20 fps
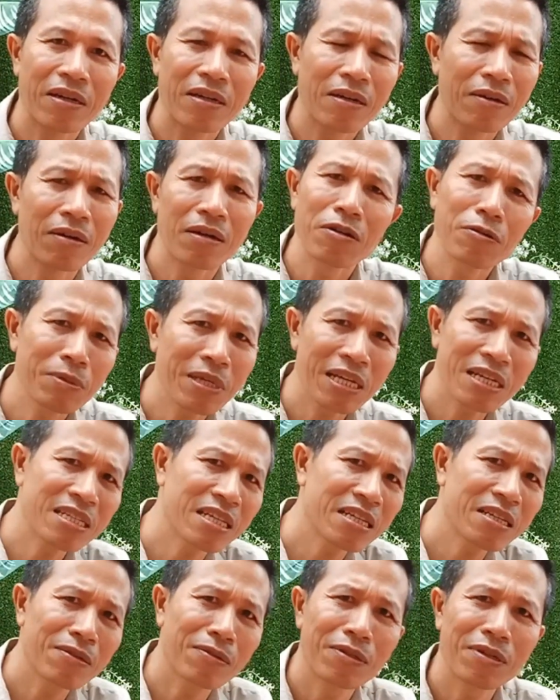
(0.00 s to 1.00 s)
họ không nhận
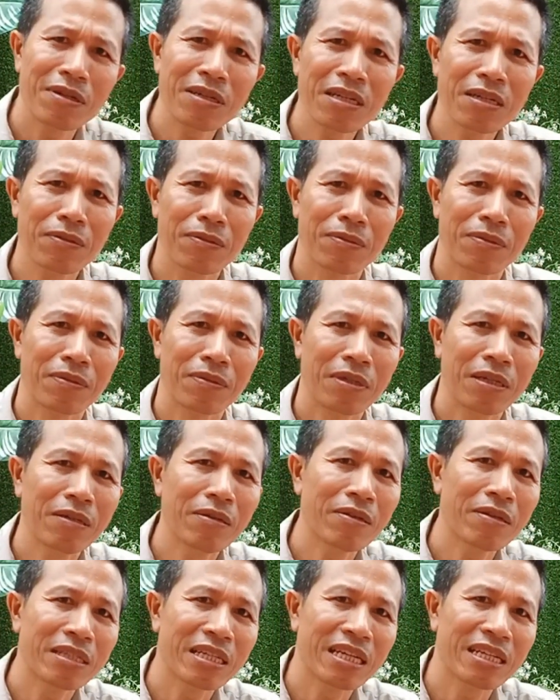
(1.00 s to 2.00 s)
ra điều đó đâu nếu
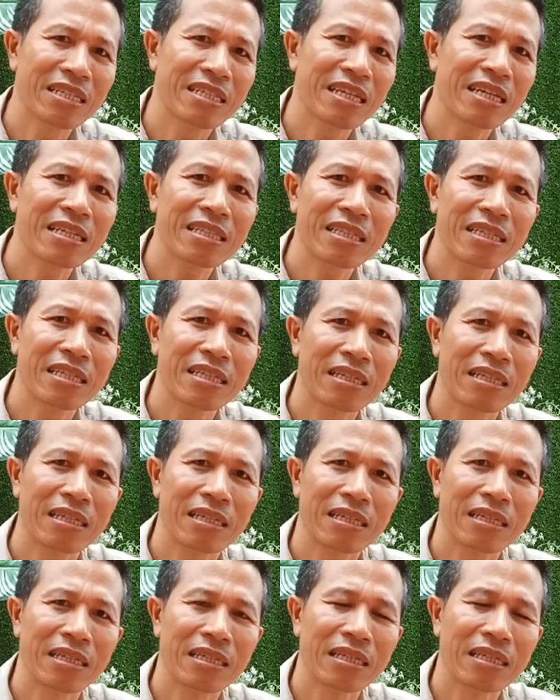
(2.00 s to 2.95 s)
họ nhận ra thì